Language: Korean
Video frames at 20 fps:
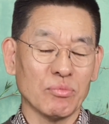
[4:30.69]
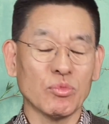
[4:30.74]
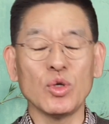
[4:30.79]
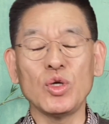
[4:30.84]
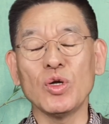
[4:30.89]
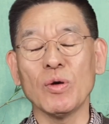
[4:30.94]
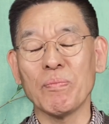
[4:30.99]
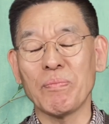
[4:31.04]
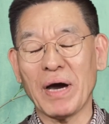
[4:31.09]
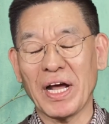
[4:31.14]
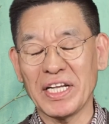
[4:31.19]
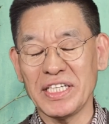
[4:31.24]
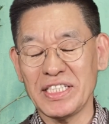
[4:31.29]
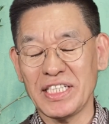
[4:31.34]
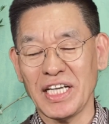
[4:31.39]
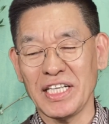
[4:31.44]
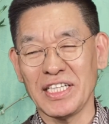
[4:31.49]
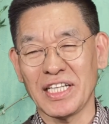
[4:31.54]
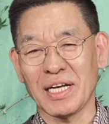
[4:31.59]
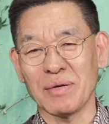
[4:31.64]
물론
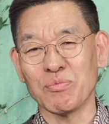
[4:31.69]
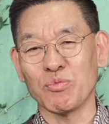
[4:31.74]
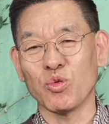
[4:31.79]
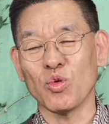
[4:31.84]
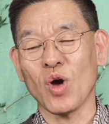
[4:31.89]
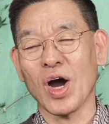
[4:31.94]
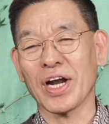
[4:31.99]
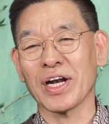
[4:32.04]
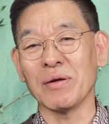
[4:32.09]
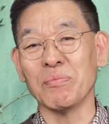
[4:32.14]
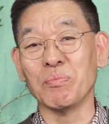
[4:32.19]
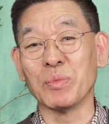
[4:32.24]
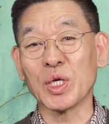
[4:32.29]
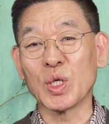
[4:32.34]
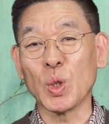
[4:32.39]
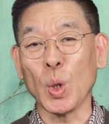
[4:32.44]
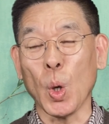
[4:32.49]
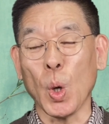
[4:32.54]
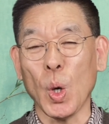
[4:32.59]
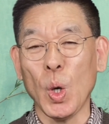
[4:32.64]
바리새인들은 부활을
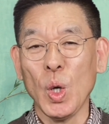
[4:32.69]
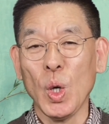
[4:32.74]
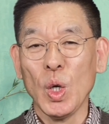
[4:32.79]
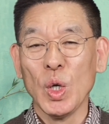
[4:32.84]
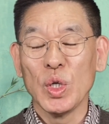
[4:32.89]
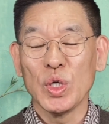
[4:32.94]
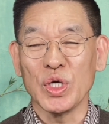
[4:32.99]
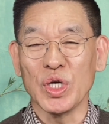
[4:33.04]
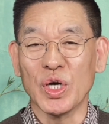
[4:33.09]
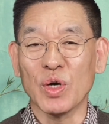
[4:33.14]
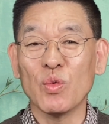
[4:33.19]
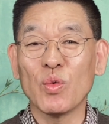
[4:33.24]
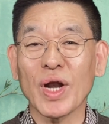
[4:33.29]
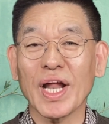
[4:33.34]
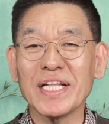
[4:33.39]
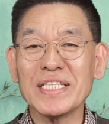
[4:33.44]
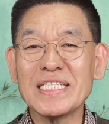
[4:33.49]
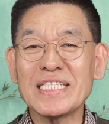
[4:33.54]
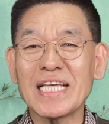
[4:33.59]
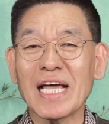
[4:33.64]
믿고
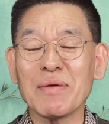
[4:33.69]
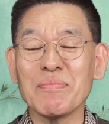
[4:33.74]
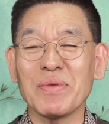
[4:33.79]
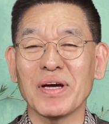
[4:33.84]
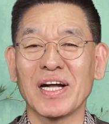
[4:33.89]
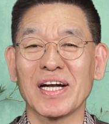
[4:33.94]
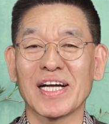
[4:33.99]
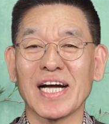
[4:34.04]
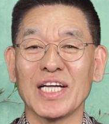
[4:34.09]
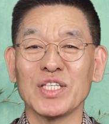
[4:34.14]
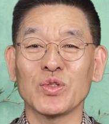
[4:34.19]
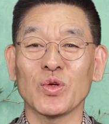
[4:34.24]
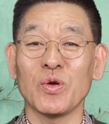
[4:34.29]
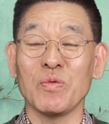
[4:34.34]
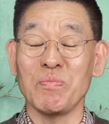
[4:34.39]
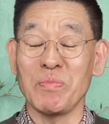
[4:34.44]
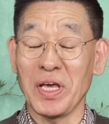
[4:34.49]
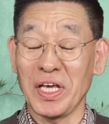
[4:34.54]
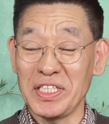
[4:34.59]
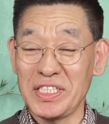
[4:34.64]
영원한 생명을 가져올
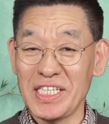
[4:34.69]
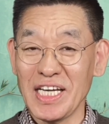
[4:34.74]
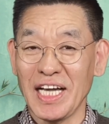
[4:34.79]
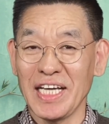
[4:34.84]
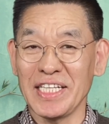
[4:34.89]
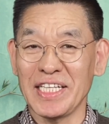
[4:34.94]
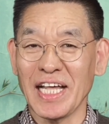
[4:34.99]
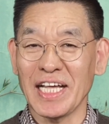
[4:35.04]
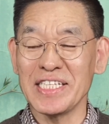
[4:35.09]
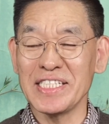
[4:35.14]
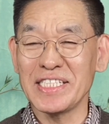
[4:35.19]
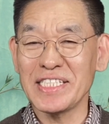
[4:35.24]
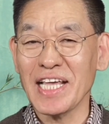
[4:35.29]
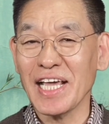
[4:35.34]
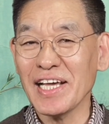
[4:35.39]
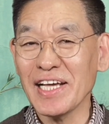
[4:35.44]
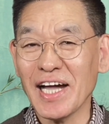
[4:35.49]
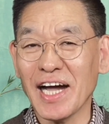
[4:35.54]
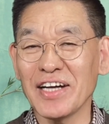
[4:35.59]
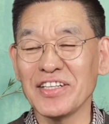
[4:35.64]
메시아에 대한
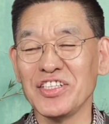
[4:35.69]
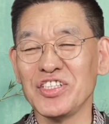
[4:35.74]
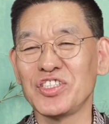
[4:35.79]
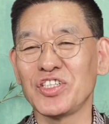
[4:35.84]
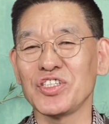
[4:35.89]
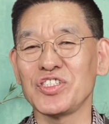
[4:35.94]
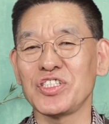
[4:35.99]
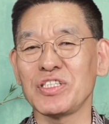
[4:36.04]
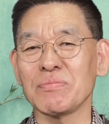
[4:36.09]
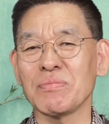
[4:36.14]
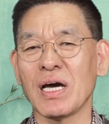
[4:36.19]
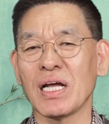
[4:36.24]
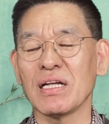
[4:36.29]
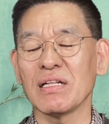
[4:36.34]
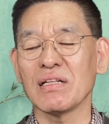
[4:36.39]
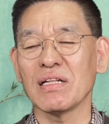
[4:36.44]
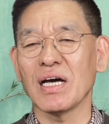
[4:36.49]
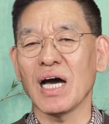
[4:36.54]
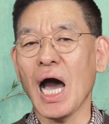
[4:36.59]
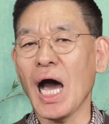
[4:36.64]
생각은
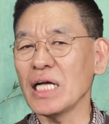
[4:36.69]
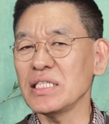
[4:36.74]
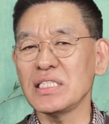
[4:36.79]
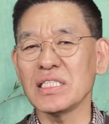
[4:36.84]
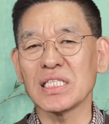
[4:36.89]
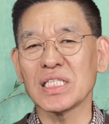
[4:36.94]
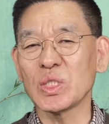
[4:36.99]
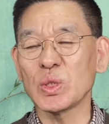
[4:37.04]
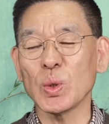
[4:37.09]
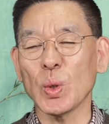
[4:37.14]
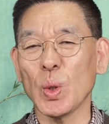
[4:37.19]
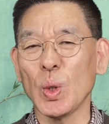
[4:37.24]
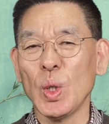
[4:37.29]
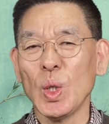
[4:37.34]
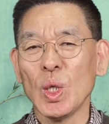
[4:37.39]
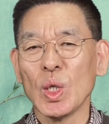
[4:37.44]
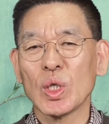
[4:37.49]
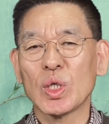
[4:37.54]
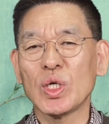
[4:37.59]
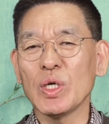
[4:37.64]
있었지만은 아직도
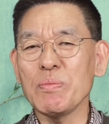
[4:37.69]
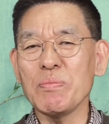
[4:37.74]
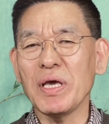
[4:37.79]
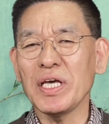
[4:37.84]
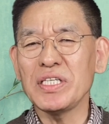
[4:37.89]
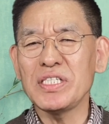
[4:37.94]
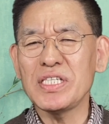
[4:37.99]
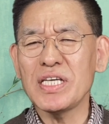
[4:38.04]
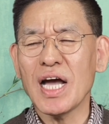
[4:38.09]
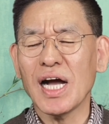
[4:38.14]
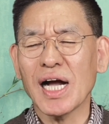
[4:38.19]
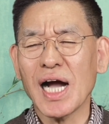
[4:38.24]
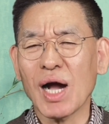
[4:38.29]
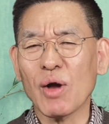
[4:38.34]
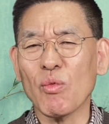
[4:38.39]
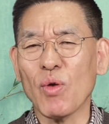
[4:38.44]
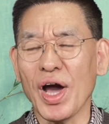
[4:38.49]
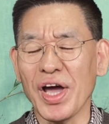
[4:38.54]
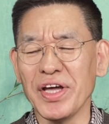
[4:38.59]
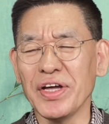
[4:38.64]
그 메시아가
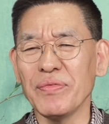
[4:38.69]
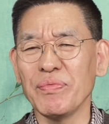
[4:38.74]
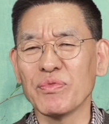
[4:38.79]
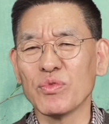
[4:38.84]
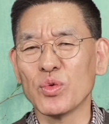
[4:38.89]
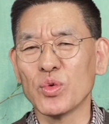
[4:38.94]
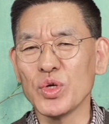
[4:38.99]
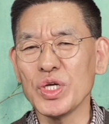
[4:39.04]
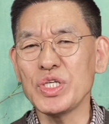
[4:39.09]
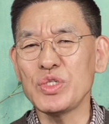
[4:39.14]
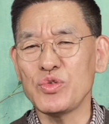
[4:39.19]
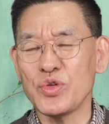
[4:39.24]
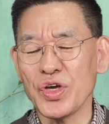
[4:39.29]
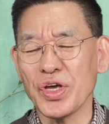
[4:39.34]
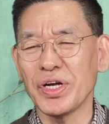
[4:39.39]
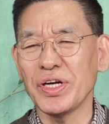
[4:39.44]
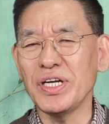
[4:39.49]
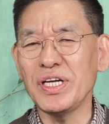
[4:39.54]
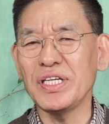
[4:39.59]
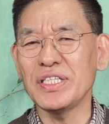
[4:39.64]
과연 우리
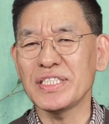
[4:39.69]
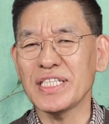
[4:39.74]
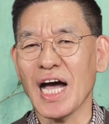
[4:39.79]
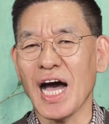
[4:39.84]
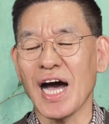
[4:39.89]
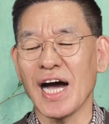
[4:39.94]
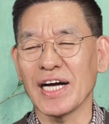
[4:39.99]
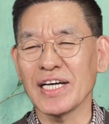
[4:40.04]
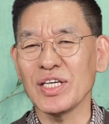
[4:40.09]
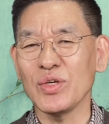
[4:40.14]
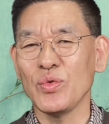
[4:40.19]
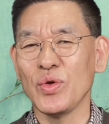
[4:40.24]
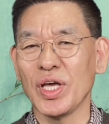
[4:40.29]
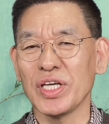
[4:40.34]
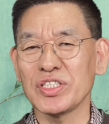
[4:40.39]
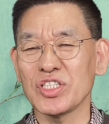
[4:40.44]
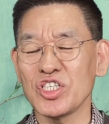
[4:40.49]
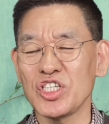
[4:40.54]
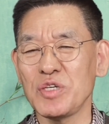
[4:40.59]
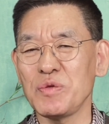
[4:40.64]
죄를 사하기
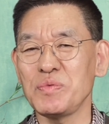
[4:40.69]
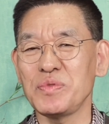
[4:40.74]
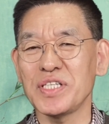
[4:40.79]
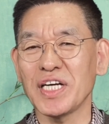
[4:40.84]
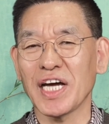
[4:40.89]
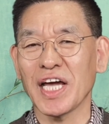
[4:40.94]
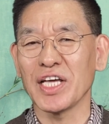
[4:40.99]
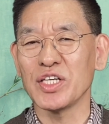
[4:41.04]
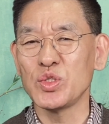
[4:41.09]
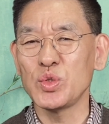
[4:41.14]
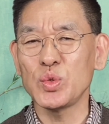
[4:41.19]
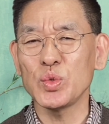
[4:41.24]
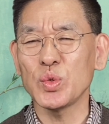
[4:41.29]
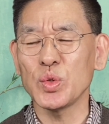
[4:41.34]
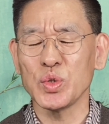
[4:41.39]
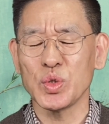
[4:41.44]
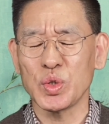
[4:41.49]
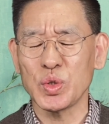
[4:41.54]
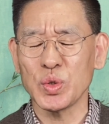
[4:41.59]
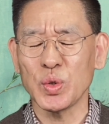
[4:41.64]
위해서 십자가에
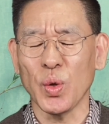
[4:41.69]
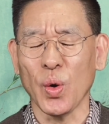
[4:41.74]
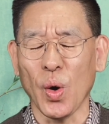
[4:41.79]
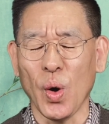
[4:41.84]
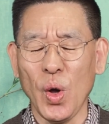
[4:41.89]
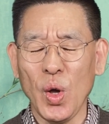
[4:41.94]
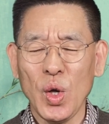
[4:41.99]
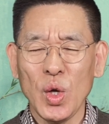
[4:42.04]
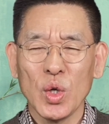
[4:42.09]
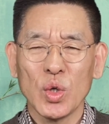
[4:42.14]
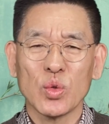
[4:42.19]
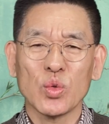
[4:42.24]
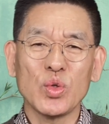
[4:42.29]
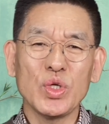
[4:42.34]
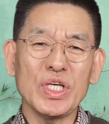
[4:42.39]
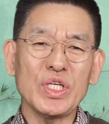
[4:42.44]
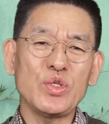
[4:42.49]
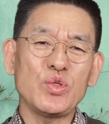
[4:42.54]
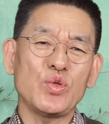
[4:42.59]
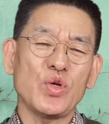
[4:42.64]
죽으시고
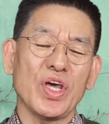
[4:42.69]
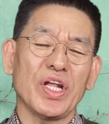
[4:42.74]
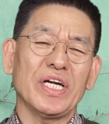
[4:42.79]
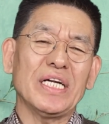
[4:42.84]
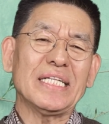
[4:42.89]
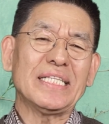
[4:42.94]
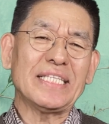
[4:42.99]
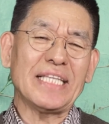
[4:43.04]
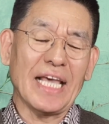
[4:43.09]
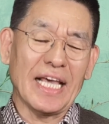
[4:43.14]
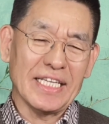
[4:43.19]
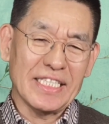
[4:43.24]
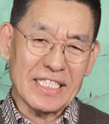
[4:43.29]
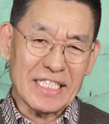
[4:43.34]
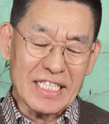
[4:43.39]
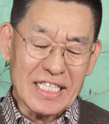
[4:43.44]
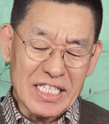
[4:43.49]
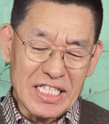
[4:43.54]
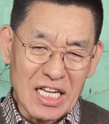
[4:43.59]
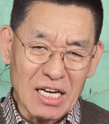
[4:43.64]
우리 죄를
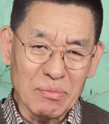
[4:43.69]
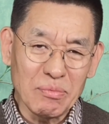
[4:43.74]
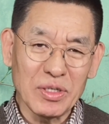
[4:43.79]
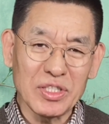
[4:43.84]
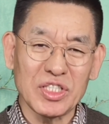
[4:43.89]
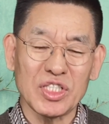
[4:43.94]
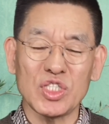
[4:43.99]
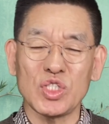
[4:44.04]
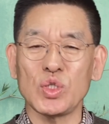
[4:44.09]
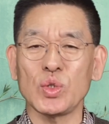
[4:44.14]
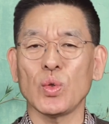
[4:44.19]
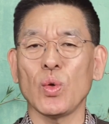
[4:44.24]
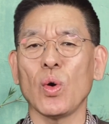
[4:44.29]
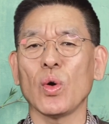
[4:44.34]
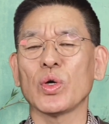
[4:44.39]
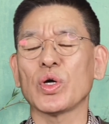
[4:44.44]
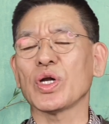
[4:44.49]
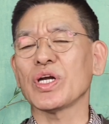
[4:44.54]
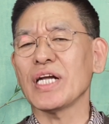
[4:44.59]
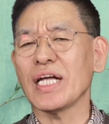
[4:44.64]
대신
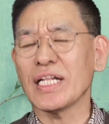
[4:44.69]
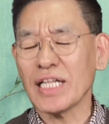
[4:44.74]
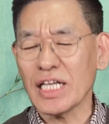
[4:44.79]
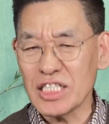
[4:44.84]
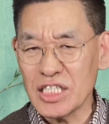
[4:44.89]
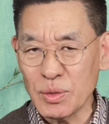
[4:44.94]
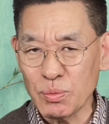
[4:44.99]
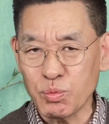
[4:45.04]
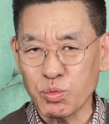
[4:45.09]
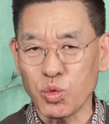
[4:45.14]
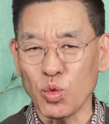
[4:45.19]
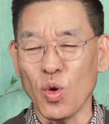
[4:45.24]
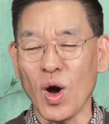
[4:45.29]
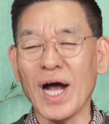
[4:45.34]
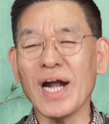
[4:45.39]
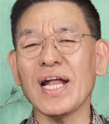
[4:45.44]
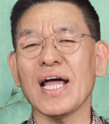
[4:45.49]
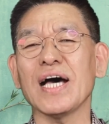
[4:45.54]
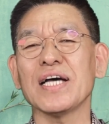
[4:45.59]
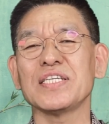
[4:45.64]
짊어지시고 그러나 다시
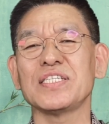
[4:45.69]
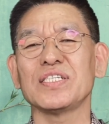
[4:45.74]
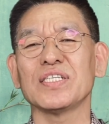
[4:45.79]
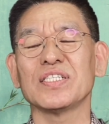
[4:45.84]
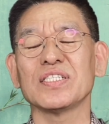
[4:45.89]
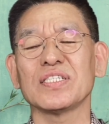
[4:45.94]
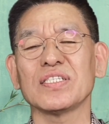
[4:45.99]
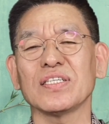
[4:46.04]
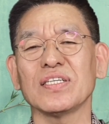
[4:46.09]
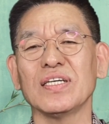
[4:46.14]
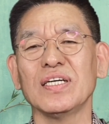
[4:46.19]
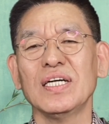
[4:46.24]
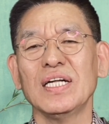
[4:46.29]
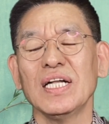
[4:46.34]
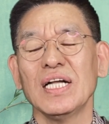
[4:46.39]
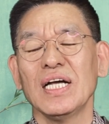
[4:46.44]
부활하셔서